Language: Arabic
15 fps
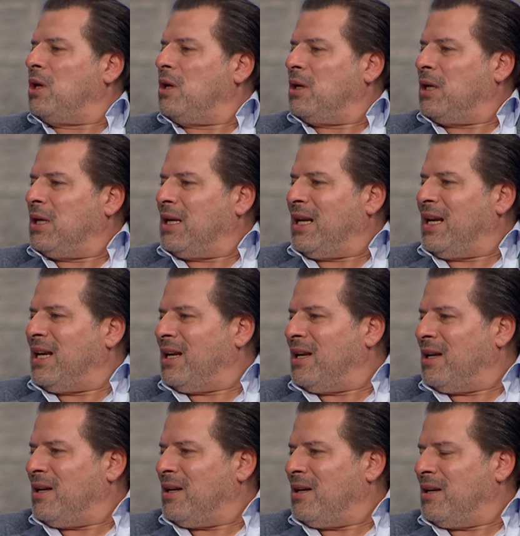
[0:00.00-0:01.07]
الـ الـ الـ
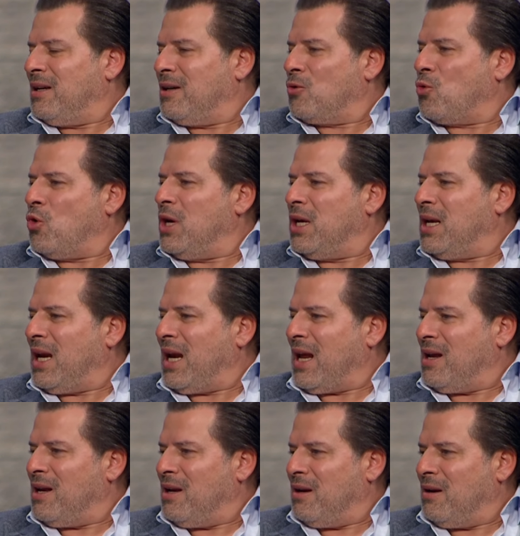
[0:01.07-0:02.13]
الـ كل الـ
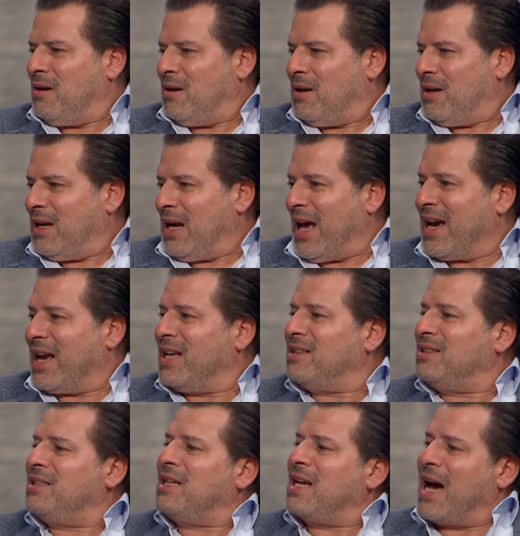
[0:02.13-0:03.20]
الحاجات
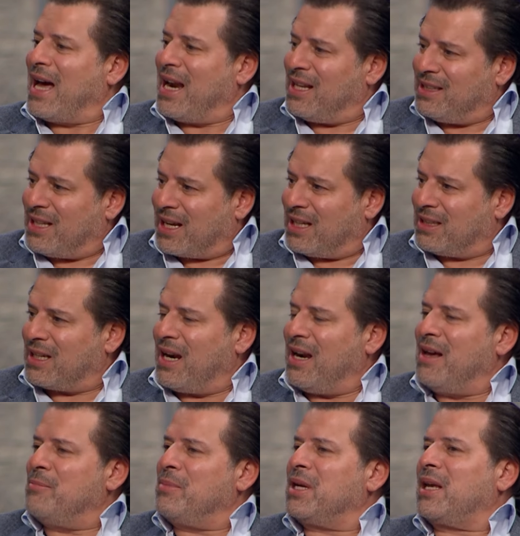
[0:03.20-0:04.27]
دي على الدكاتره
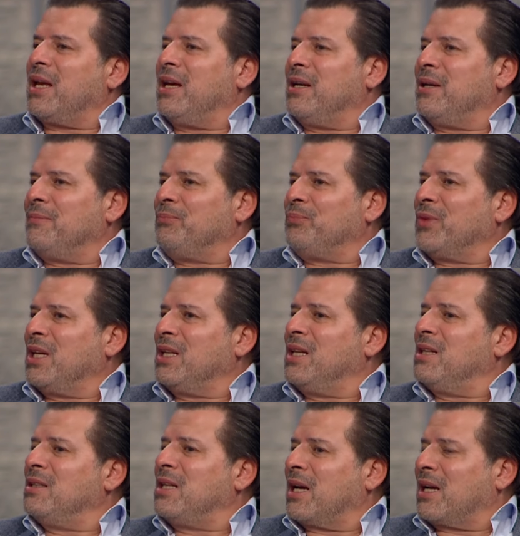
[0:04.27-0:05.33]
الامريكان
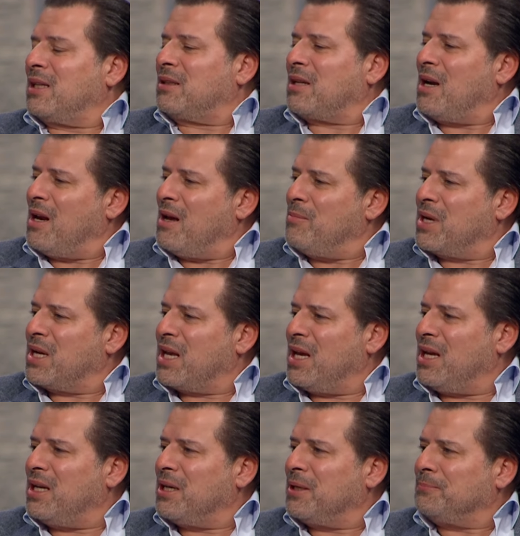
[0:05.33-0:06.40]
الدكاتره
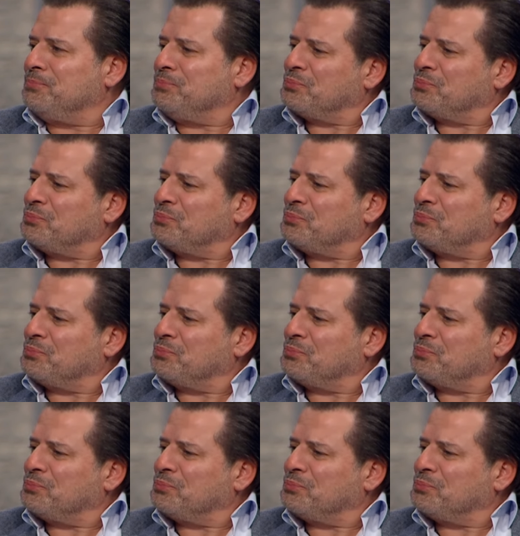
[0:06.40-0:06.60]
الامريكان